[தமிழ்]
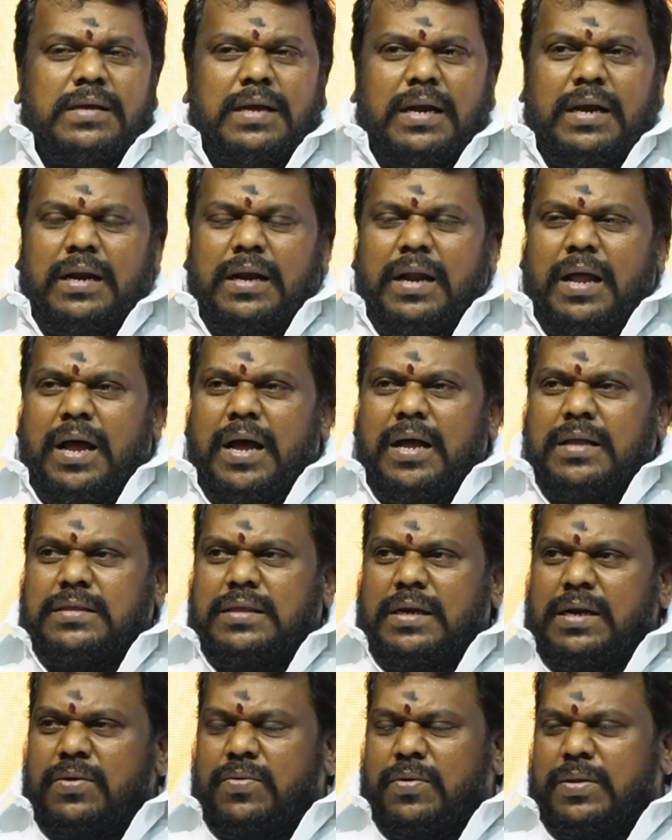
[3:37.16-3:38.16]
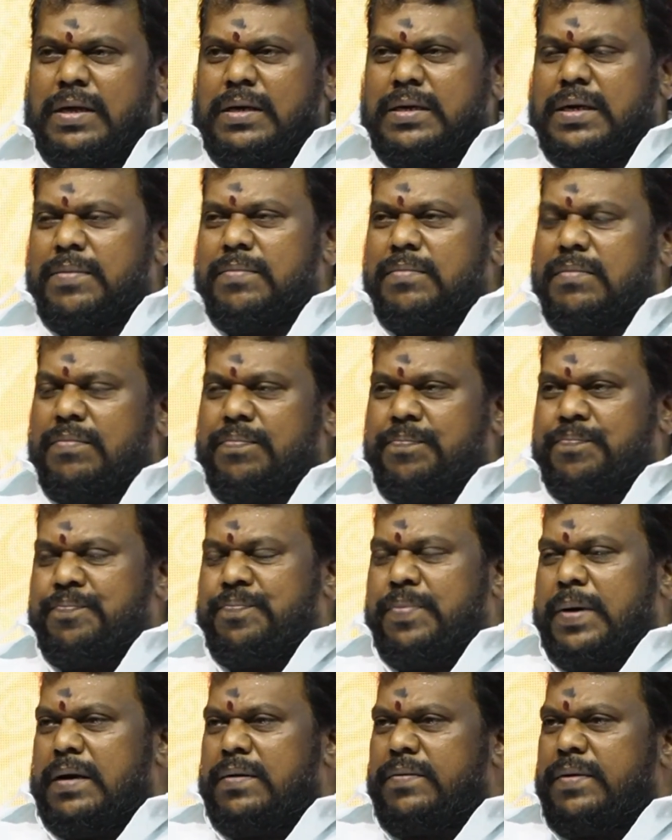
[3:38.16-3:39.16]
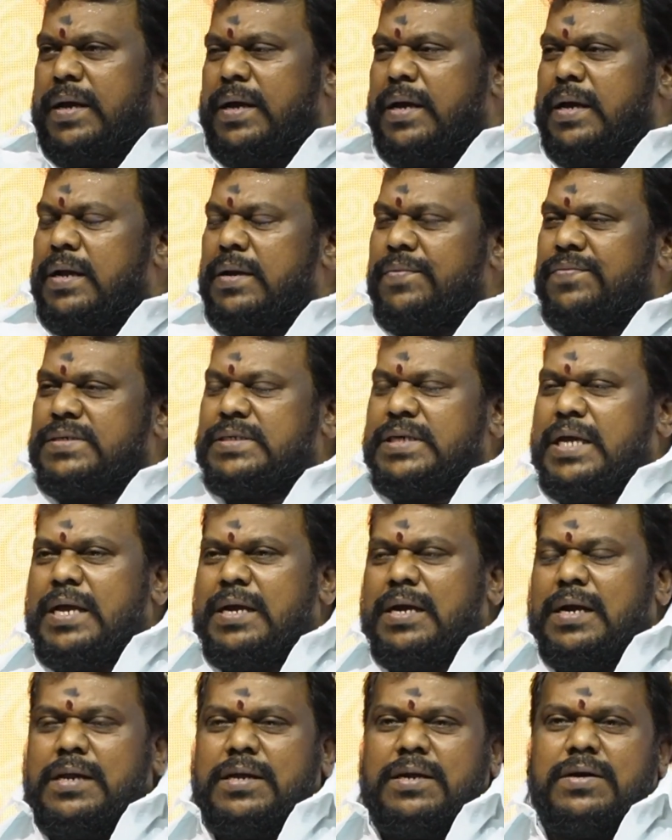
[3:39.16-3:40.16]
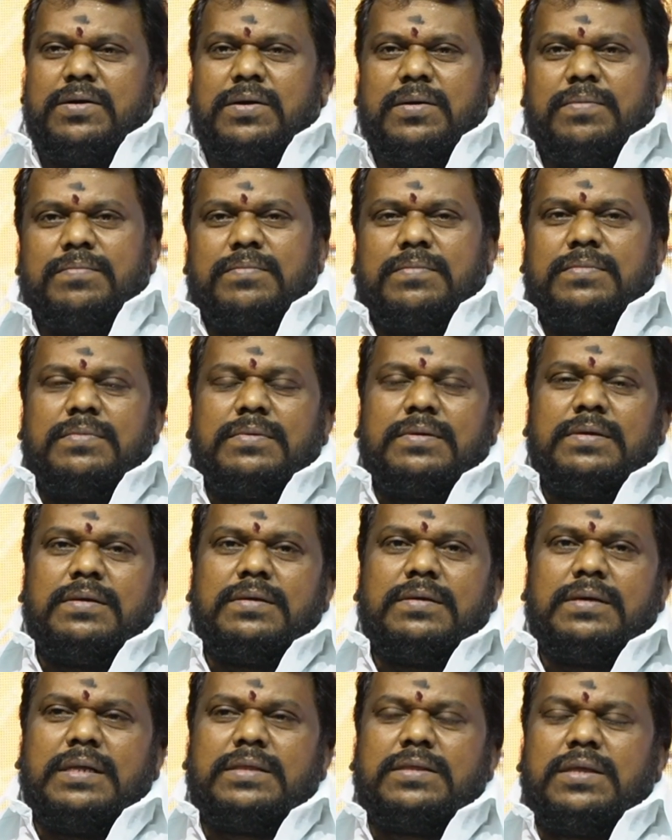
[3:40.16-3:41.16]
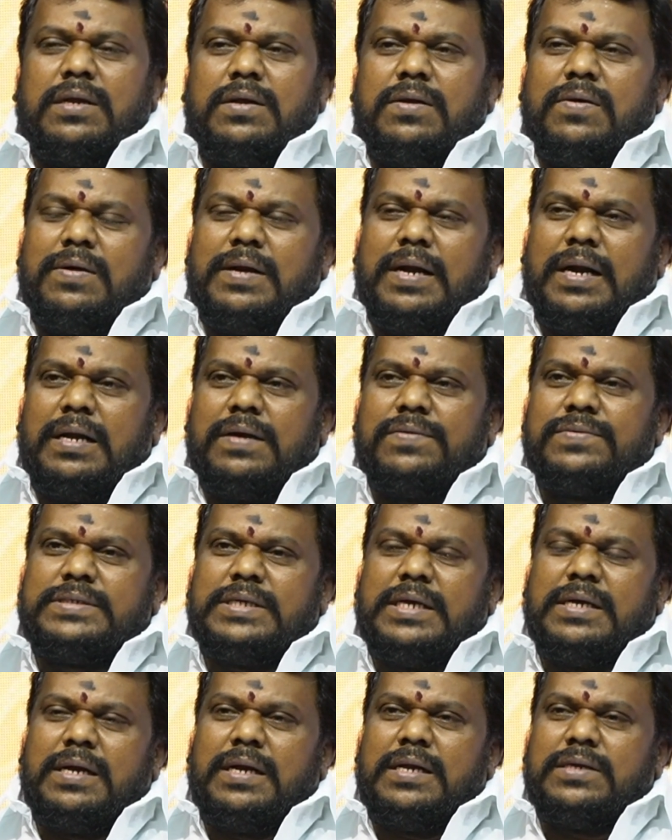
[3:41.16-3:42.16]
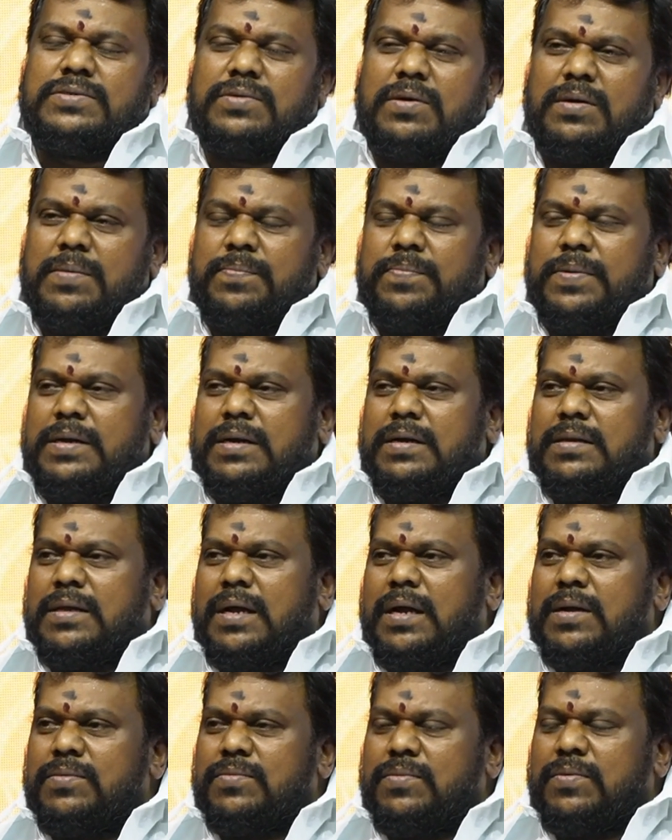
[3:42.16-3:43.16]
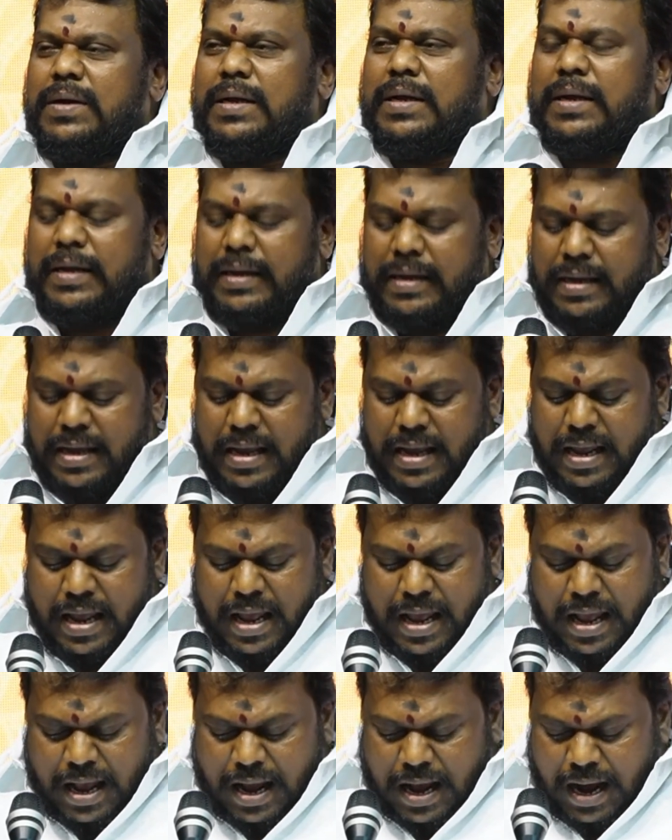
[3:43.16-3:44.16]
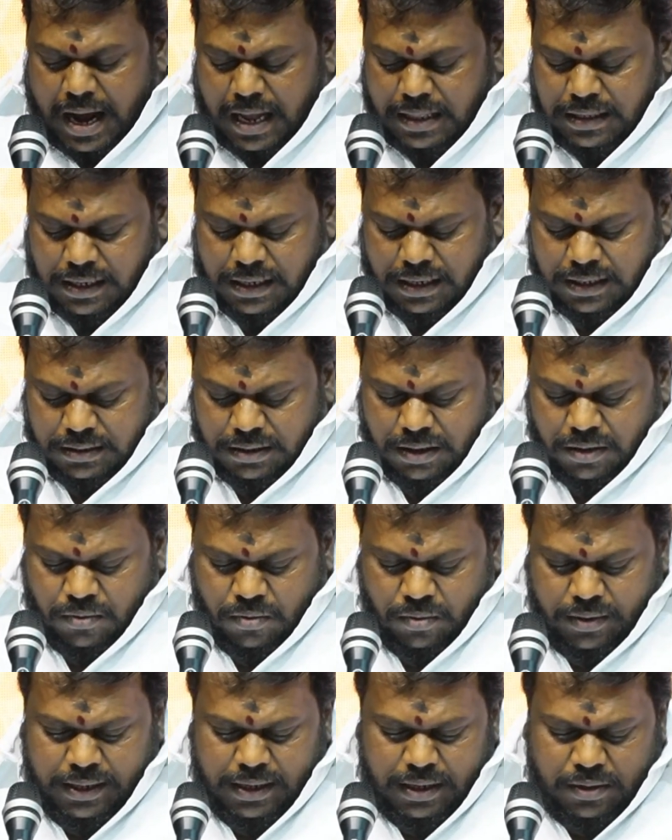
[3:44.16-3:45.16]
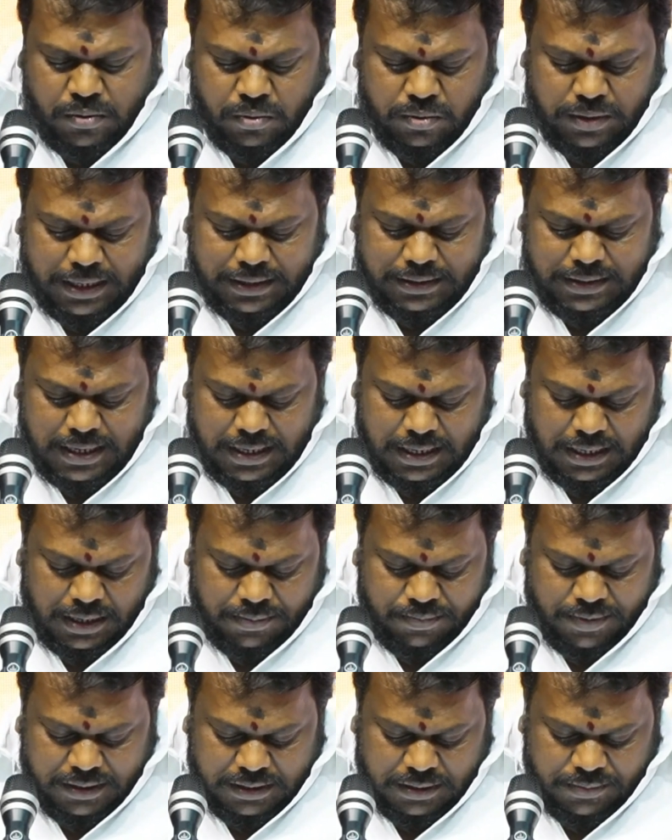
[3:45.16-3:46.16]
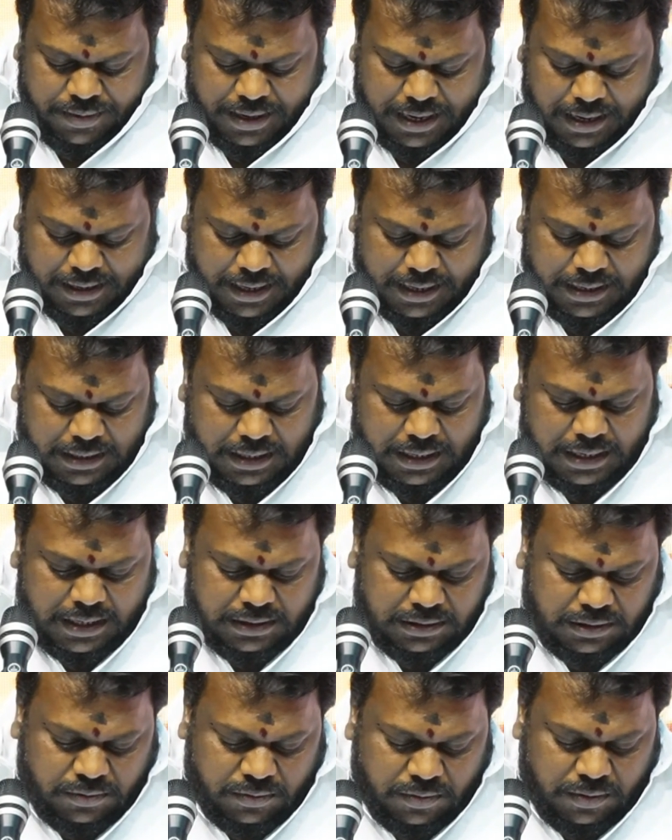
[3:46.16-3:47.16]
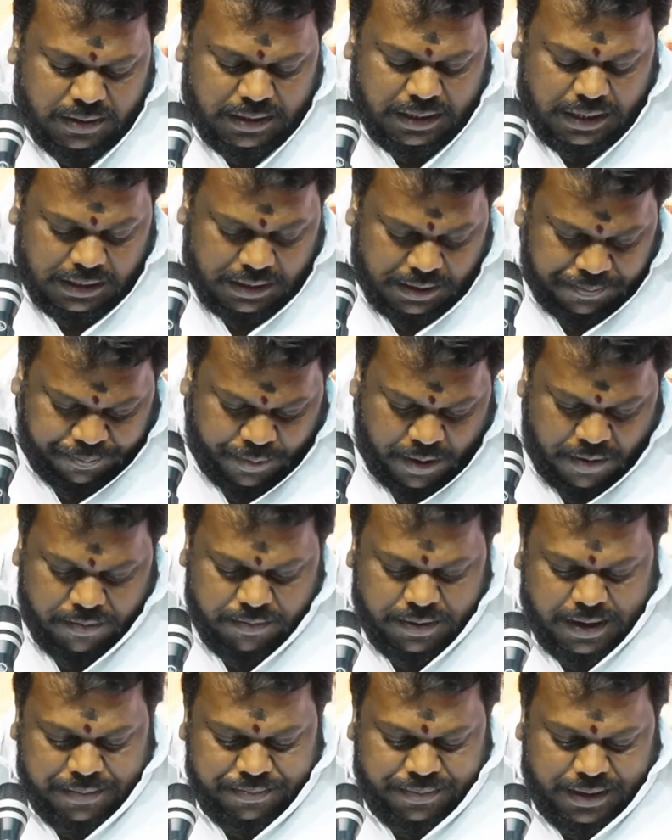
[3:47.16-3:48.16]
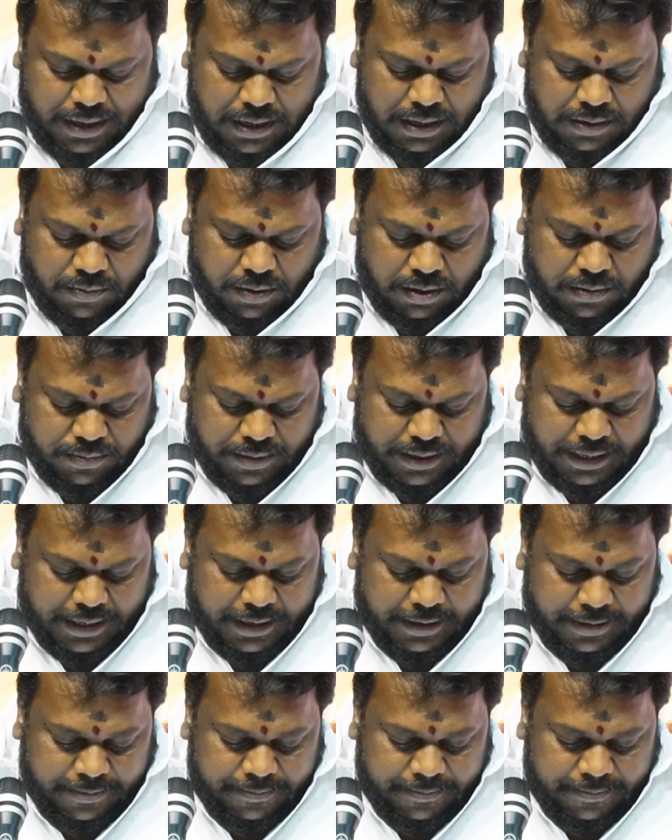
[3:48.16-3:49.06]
எல்லாத்துலேயும் குதக்கம் பல்வேறு விஷயங்கள் இருக்கும் எத்தனையோ நல்ல விஷயங்களை சொல்லப்பட்டிருந்தாலும் கூட அதில் இருக்கக்கூடிய குதர்க்கங்களை மட்டுமே கையில் எடுத்துக்கொண்டு இப்போ நான் மீண்டும் ஒரு முறை